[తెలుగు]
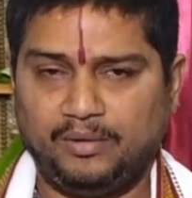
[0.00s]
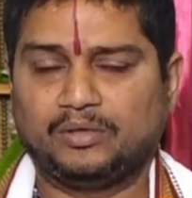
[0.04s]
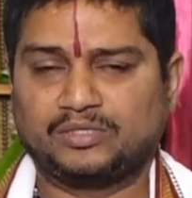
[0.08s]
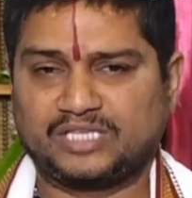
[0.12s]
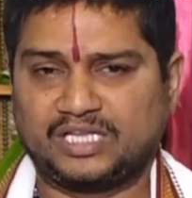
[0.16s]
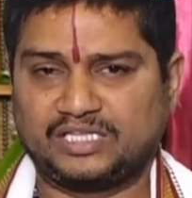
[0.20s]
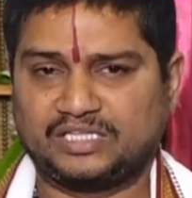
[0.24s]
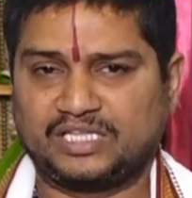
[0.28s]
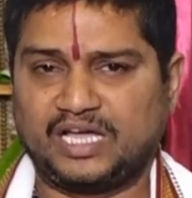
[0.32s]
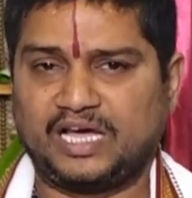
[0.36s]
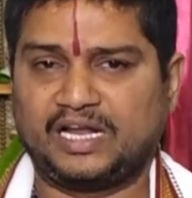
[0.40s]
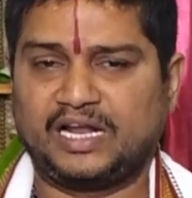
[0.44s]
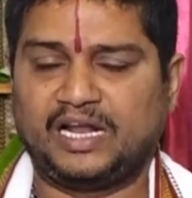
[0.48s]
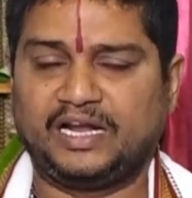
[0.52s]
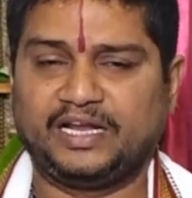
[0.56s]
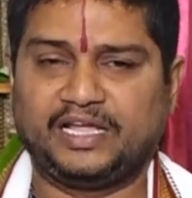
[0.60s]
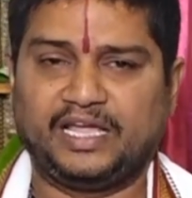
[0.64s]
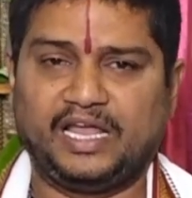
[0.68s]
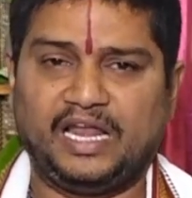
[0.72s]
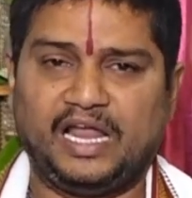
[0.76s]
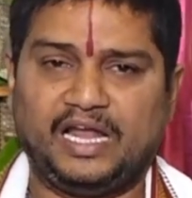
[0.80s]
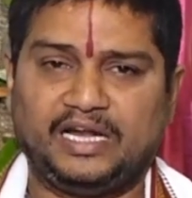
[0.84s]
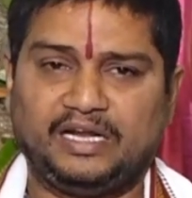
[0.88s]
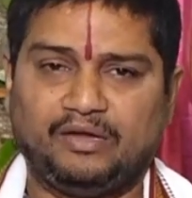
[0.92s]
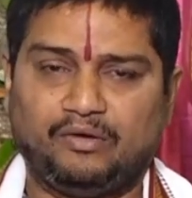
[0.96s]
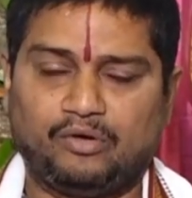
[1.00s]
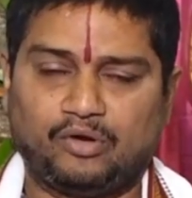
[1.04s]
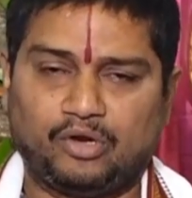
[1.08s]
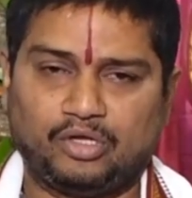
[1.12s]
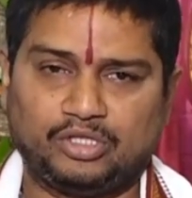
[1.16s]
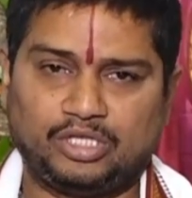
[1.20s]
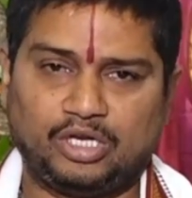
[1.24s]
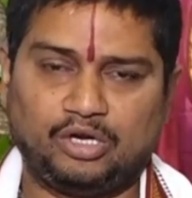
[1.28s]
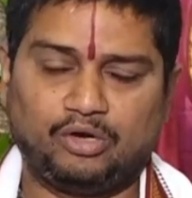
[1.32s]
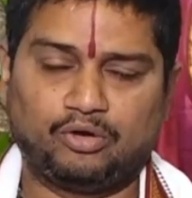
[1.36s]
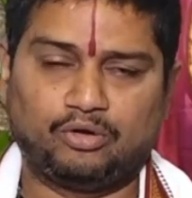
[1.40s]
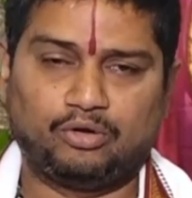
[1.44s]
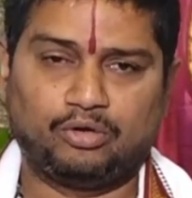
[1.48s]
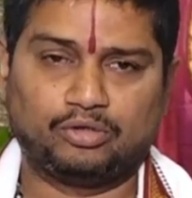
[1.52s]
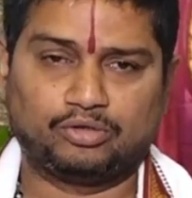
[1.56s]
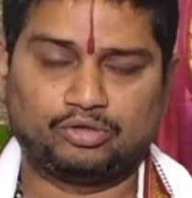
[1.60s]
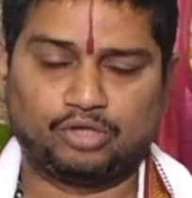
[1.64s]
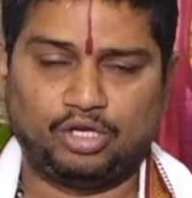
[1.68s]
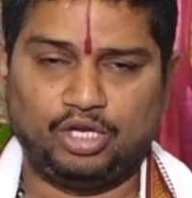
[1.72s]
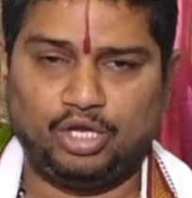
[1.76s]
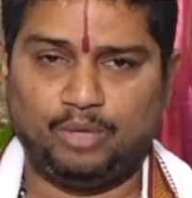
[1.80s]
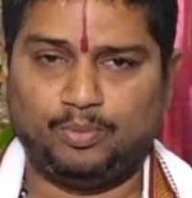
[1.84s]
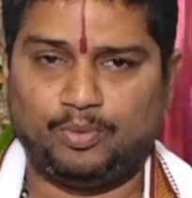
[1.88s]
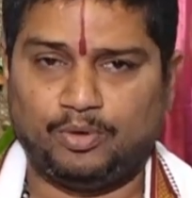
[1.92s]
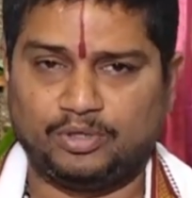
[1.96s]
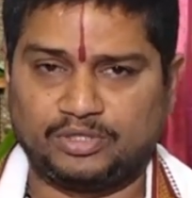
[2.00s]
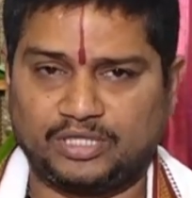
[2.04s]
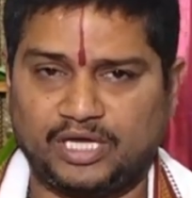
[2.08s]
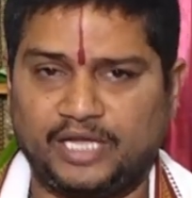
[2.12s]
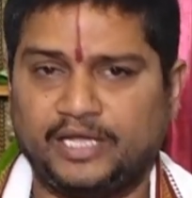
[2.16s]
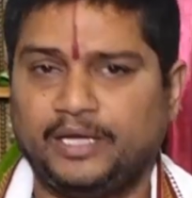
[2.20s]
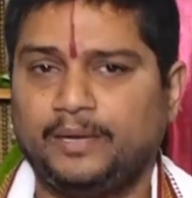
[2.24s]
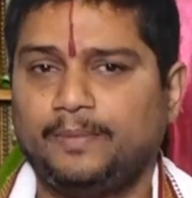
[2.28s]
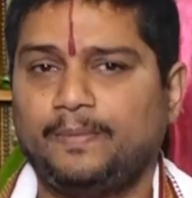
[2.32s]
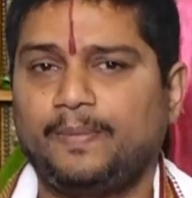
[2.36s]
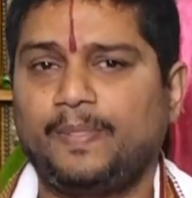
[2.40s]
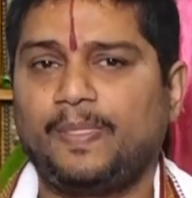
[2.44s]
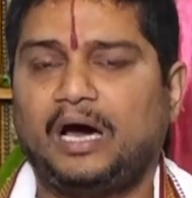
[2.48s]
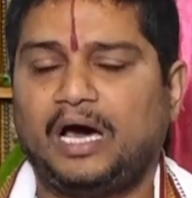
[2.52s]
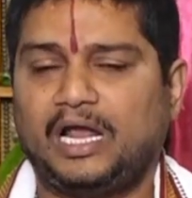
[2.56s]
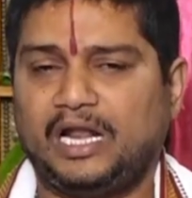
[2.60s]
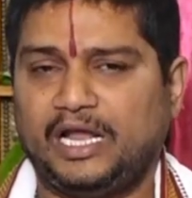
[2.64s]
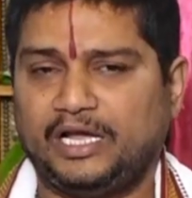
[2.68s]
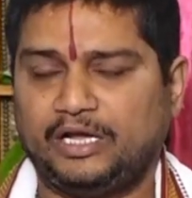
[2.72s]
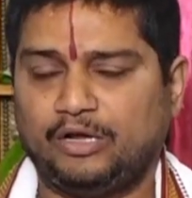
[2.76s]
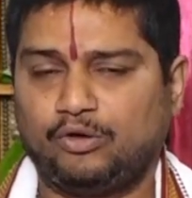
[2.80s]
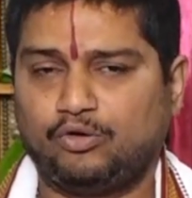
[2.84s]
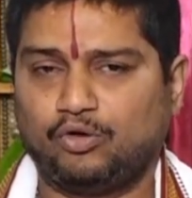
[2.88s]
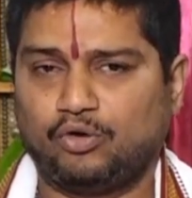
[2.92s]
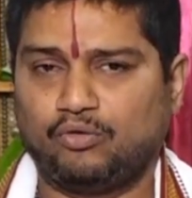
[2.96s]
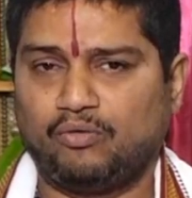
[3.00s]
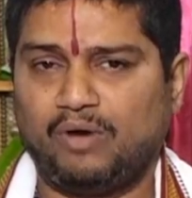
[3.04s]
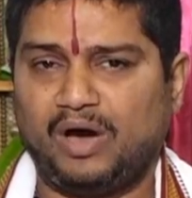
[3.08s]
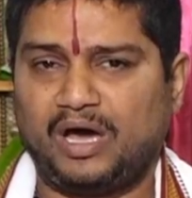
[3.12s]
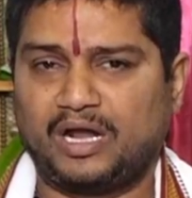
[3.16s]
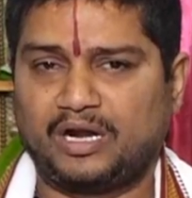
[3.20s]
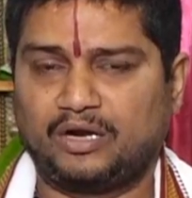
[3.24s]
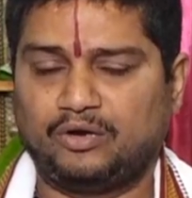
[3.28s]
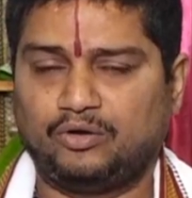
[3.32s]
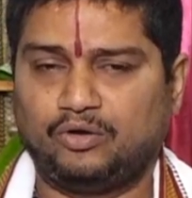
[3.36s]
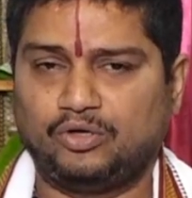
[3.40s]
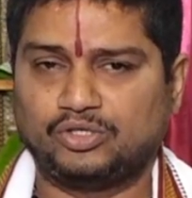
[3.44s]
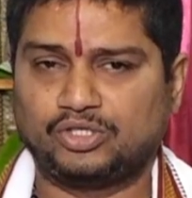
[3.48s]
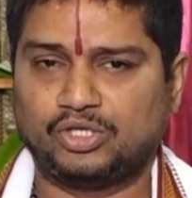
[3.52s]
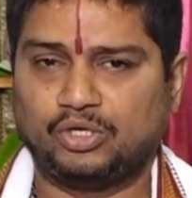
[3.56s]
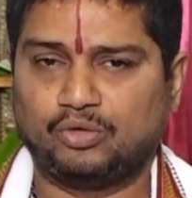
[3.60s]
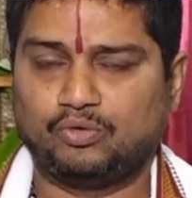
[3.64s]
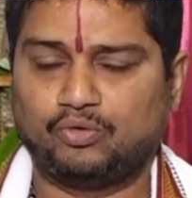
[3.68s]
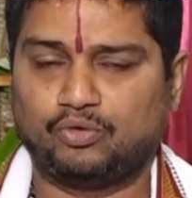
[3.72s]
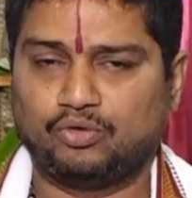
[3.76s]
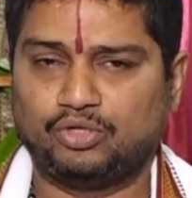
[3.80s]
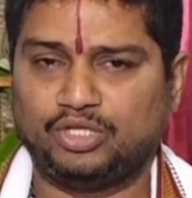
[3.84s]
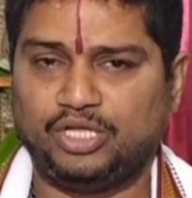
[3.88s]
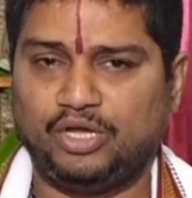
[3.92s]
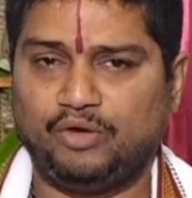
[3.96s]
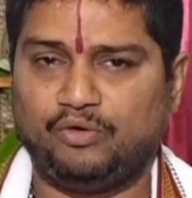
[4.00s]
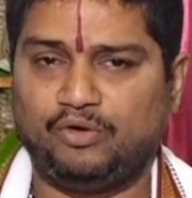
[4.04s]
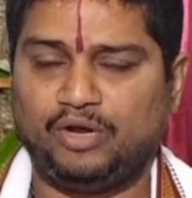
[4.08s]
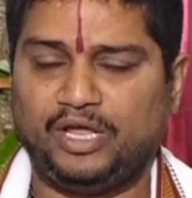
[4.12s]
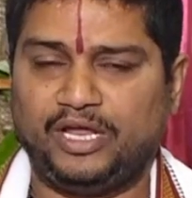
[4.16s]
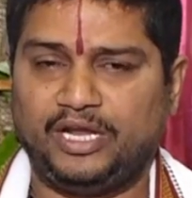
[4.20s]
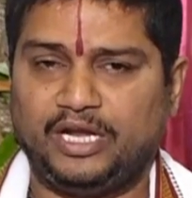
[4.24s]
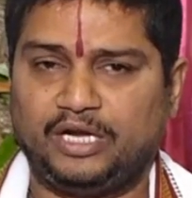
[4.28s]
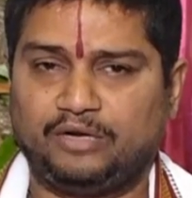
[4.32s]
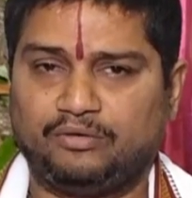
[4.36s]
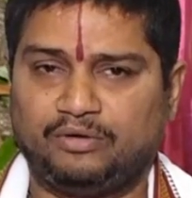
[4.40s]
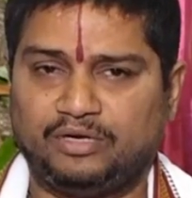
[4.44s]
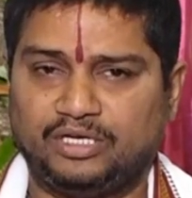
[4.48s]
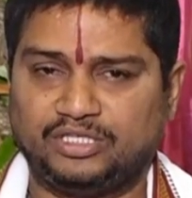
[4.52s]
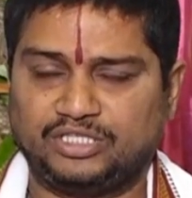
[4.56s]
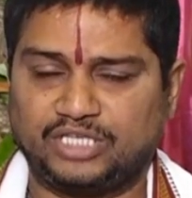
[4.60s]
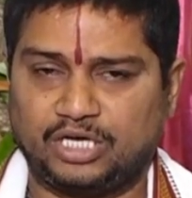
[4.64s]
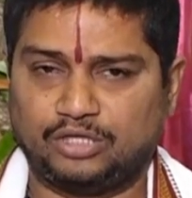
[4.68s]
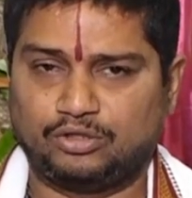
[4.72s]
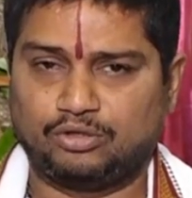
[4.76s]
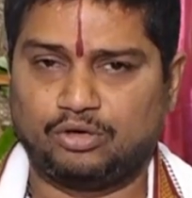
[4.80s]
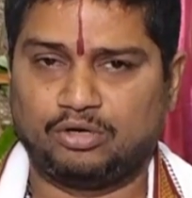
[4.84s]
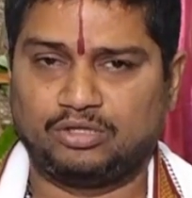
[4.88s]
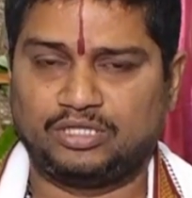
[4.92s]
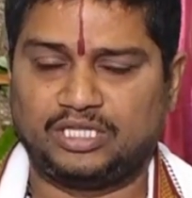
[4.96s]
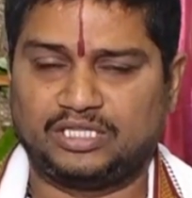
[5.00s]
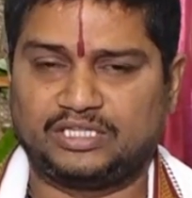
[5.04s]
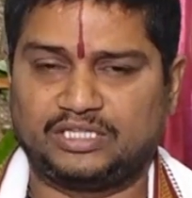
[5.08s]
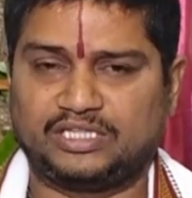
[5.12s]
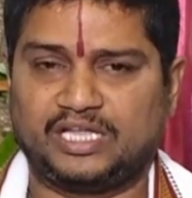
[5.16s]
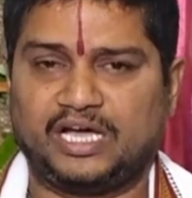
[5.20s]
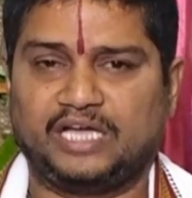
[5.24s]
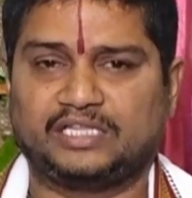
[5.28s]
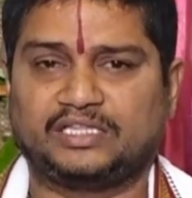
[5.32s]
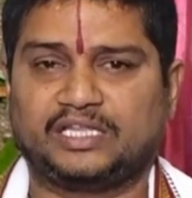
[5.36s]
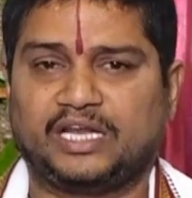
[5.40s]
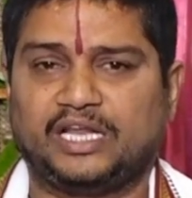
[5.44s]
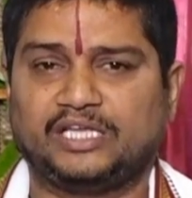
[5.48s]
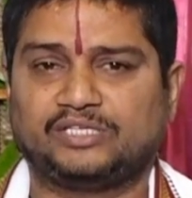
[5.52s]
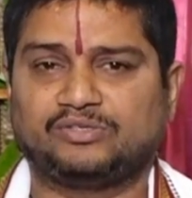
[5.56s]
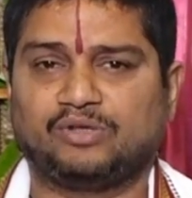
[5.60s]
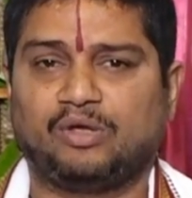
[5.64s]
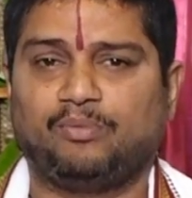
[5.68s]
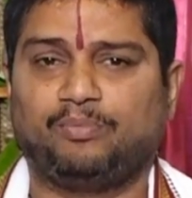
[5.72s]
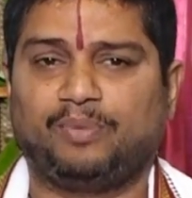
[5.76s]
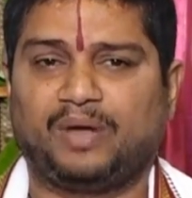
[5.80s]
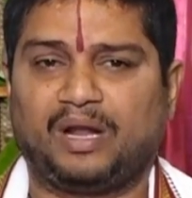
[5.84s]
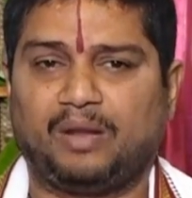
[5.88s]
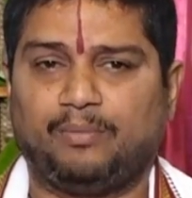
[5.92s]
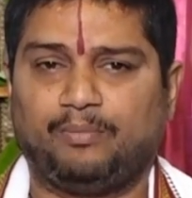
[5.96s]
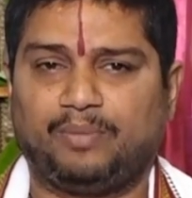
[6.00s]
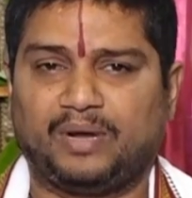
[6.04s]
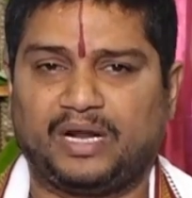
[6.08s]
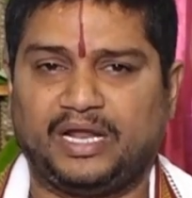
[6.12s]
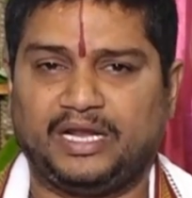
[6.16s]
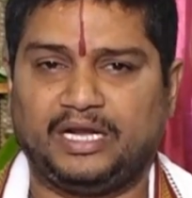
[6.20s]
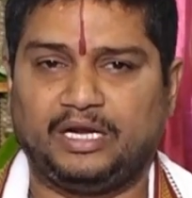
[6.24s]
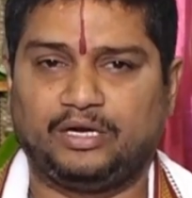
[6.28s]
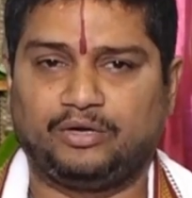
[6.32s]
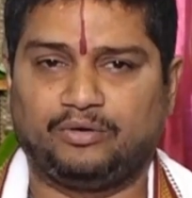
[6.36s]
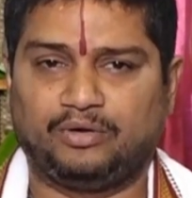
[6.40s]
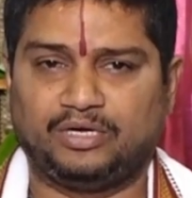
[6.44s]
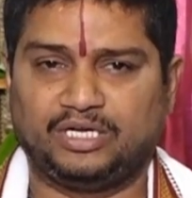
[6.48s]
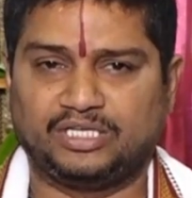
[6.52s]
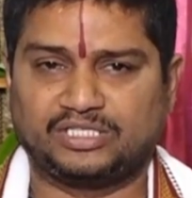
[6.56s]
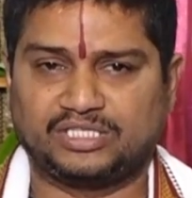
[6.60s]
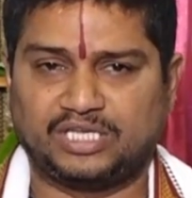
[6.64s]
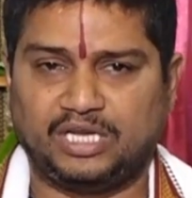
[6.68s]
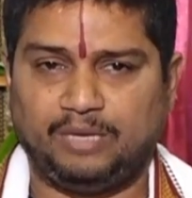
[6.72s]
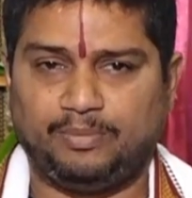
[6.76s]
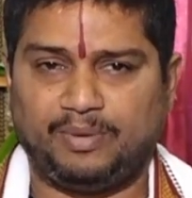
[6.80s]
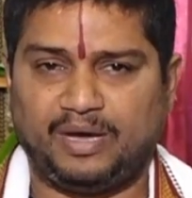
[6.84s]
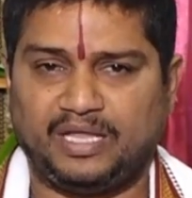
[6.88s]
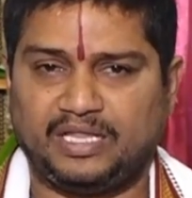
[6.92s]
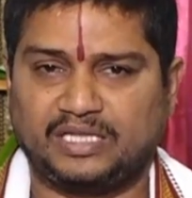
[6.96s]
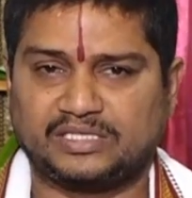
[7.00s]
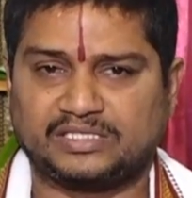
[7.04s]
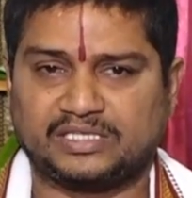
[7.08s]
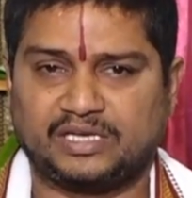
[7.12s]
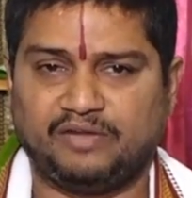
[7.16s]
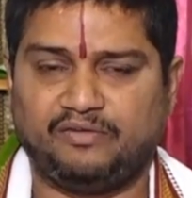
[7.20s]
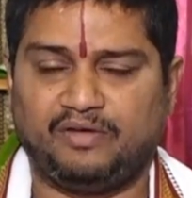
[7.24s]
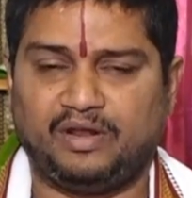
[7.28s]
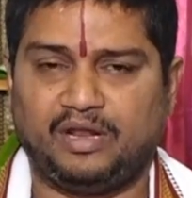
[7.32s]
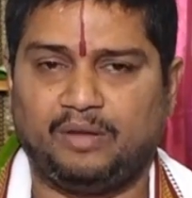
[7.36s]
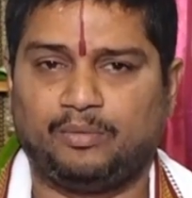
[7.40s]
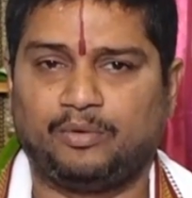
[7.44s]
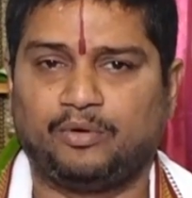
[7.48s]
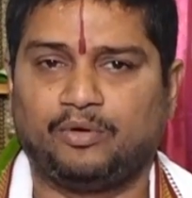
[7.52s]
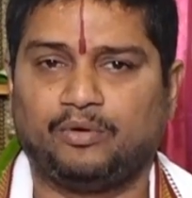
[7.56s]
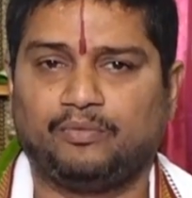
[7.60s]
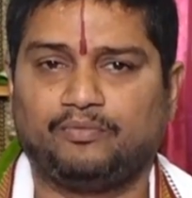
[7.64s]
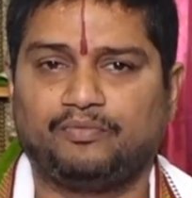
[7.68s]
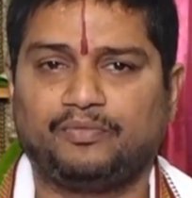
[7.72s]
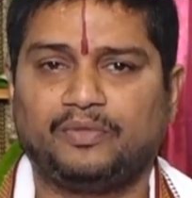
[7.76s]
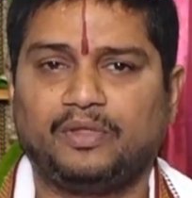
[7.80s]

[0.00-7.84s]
సంతానానికి ఎలాంటి అవరోధనలు కూడా తొలగిపోతాయి అలాగే గురువారం రోజున గురుదేవుడు అయినటువంటి జగద్గురు దత్తాత్రేయ స్వామి పరంపర అయినటువంటి శ్రీపాద శ్రీవల్లభుడు